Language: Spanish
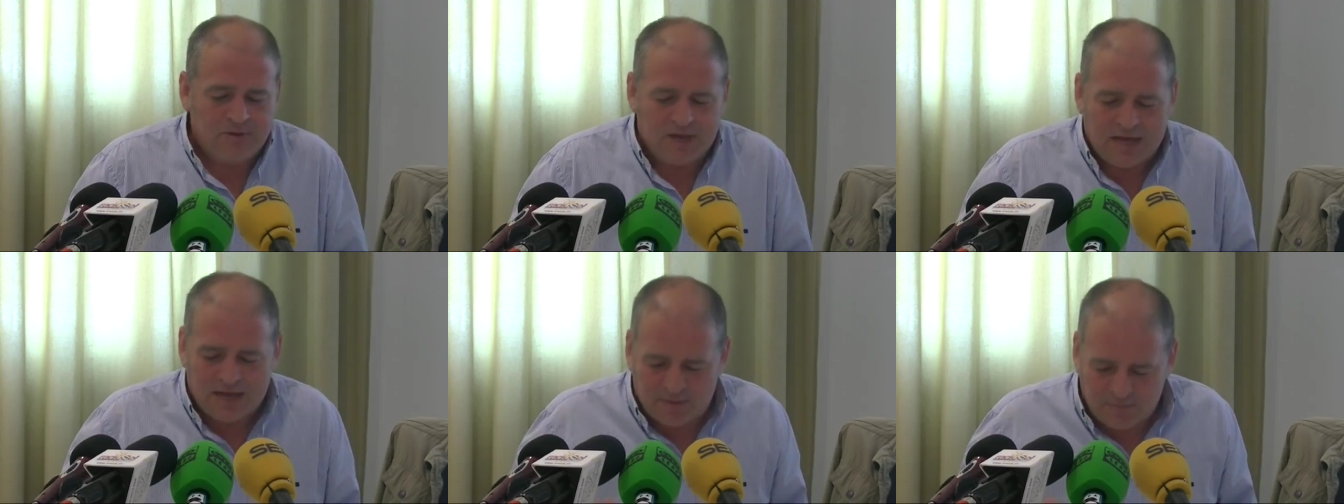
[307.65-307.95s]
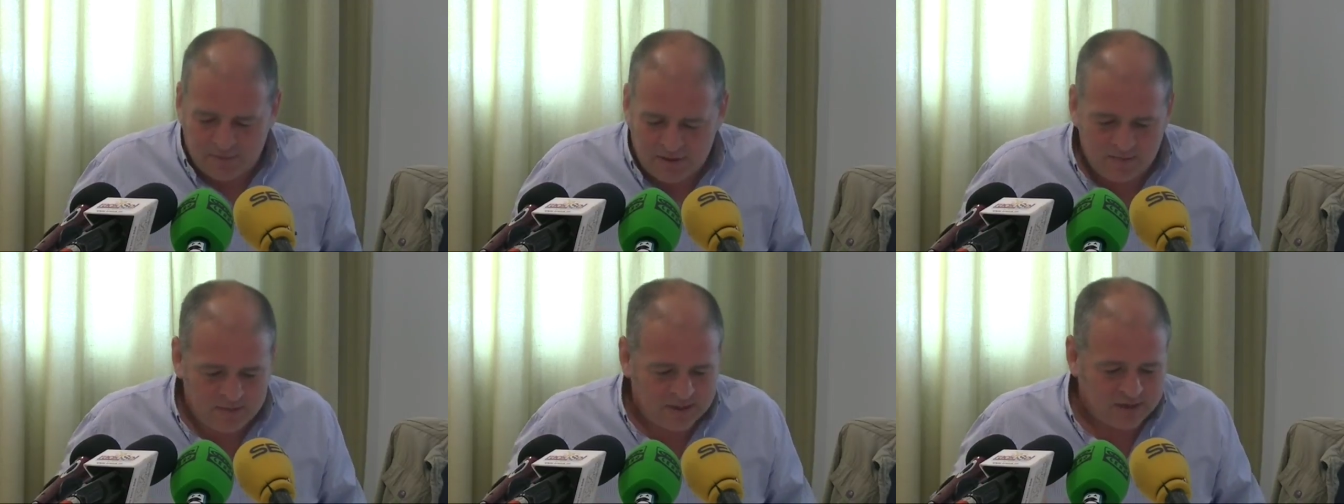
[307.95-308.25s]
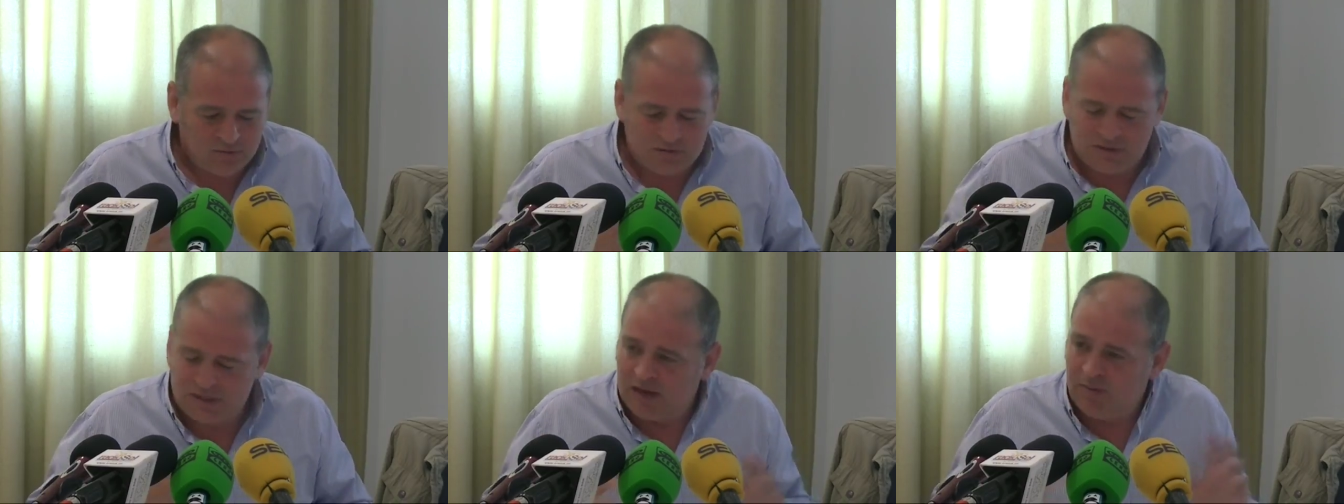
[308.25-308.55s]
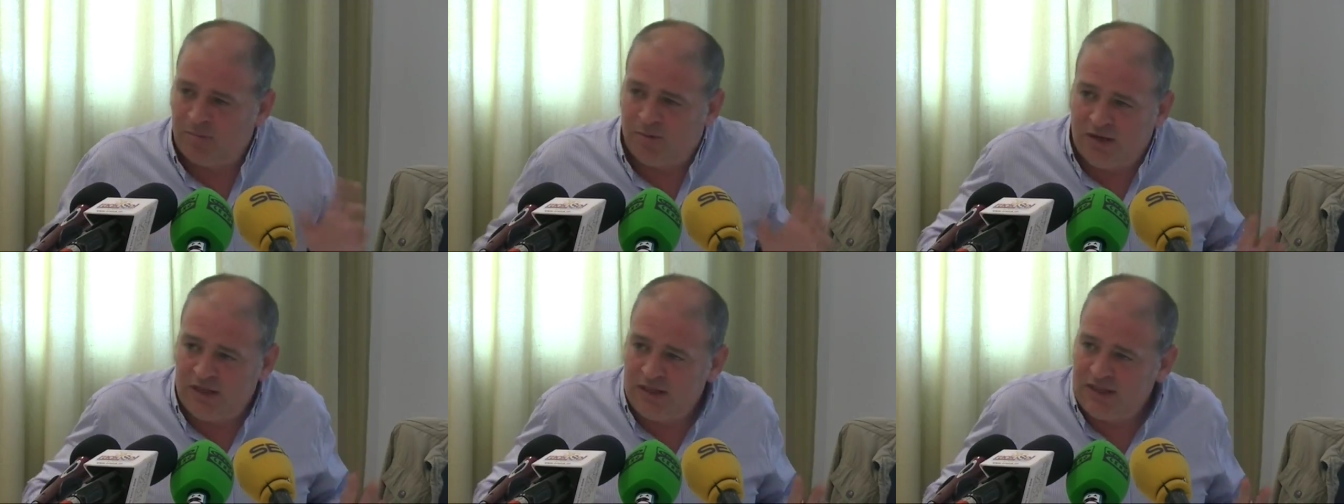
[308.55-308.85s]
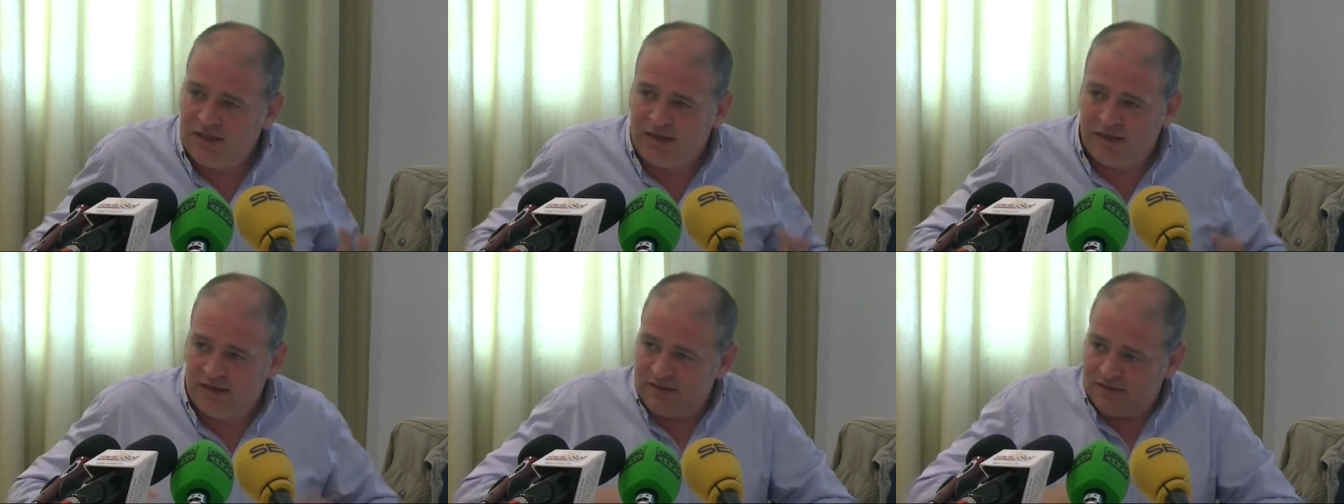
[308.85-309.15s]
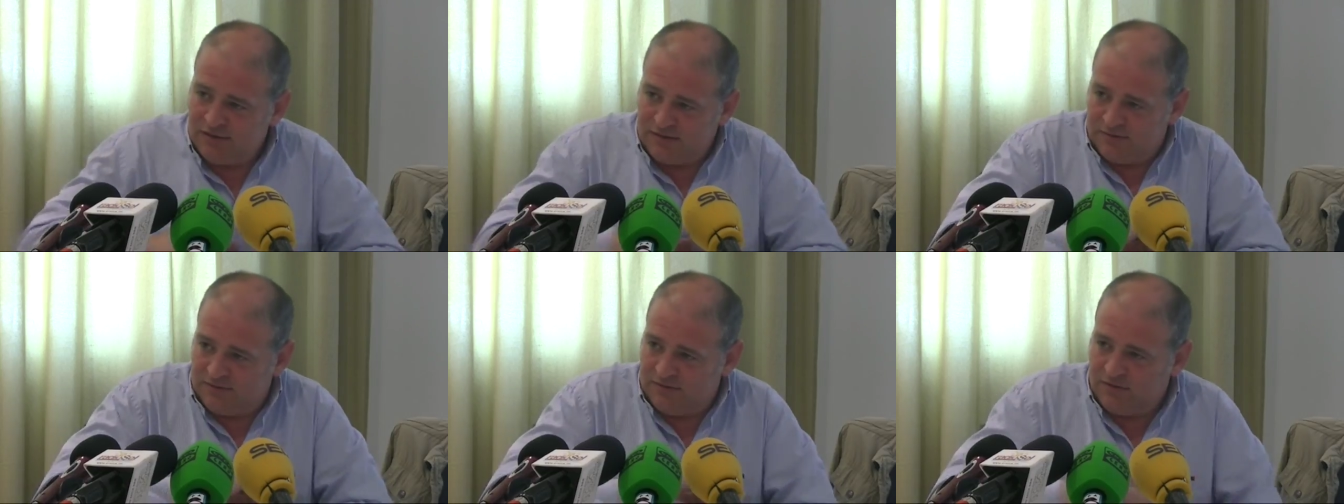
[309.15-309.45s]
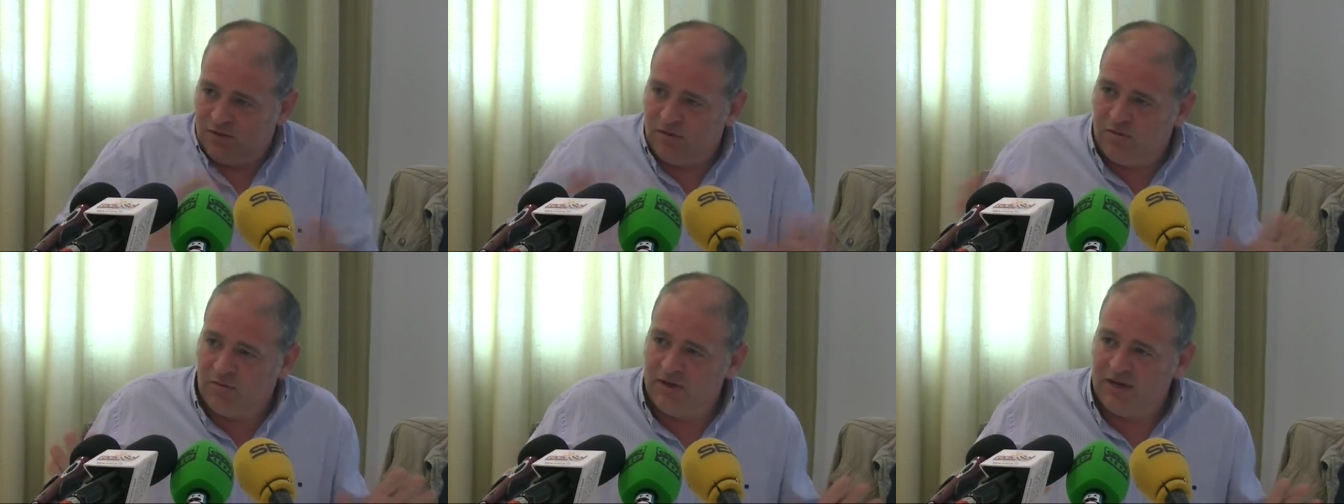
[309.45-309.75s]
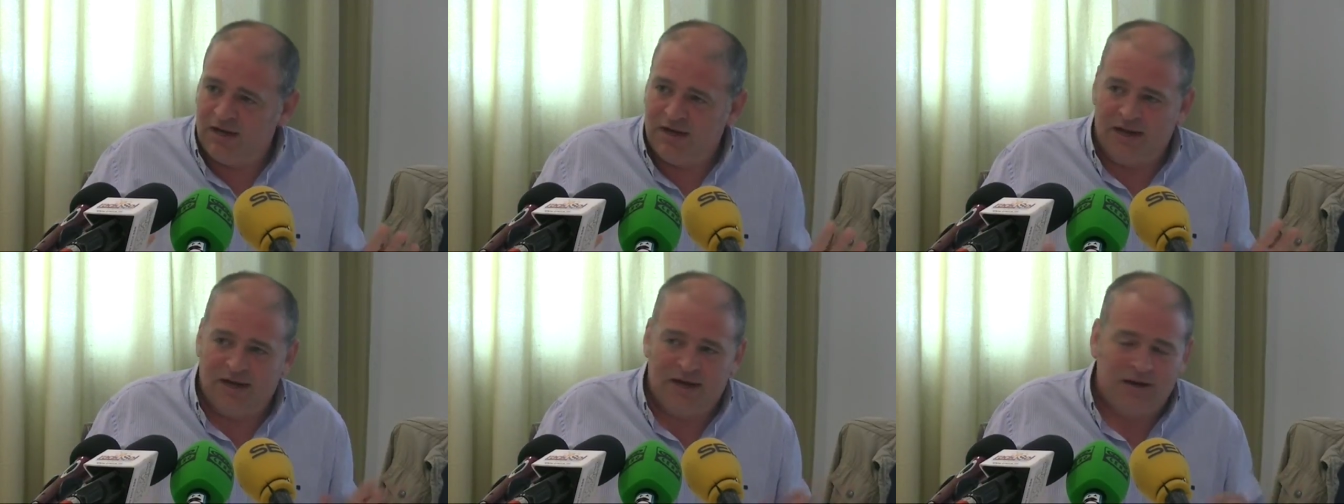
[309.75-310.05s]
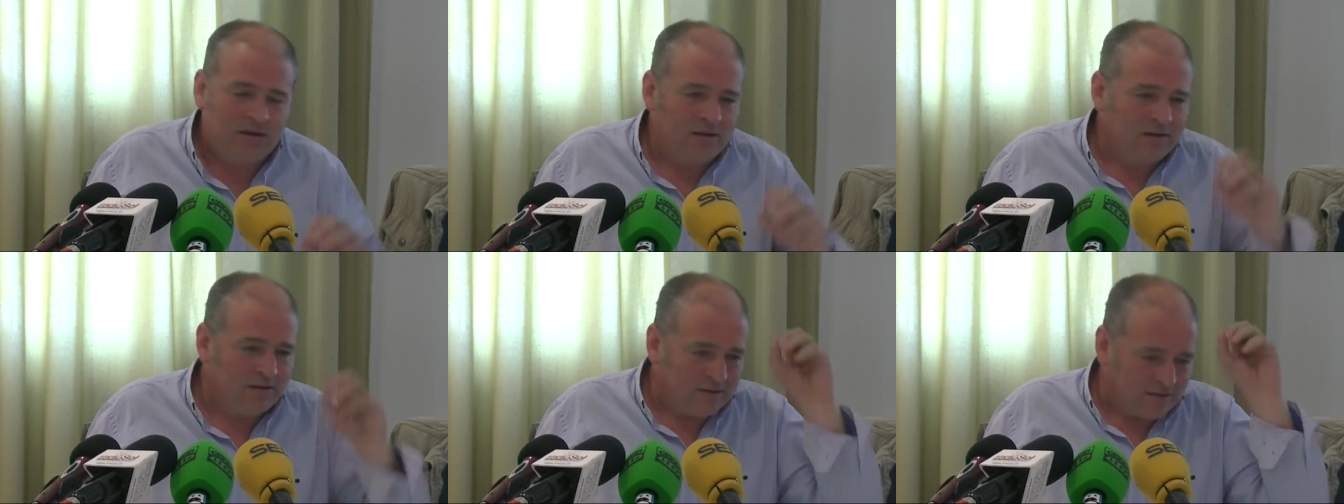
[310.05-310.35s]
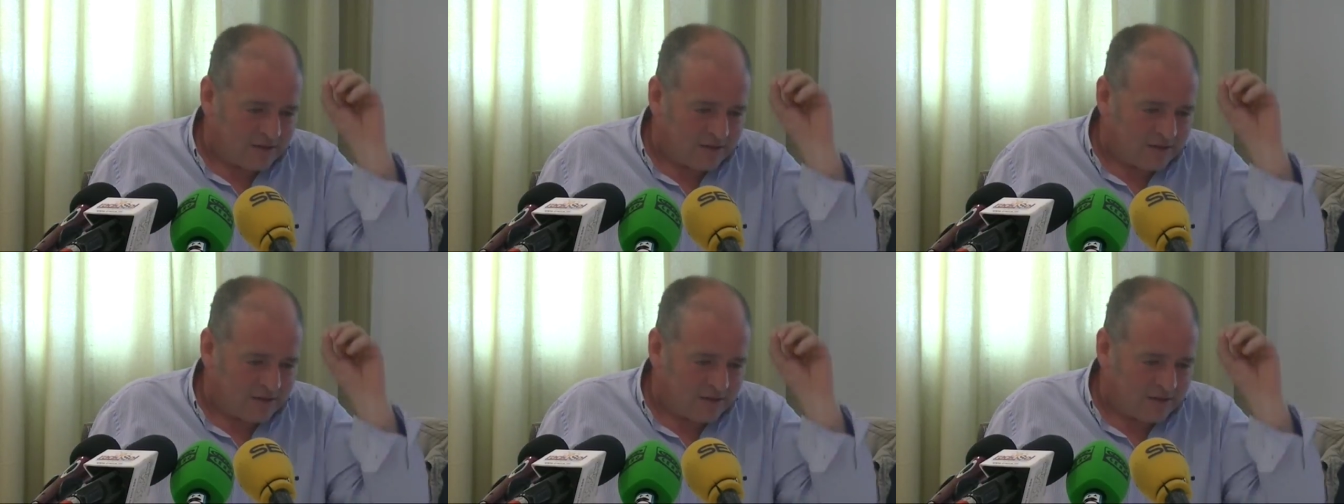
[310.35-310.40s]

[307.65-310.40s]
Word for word: A mí me gusta la política, no lo voy a negar.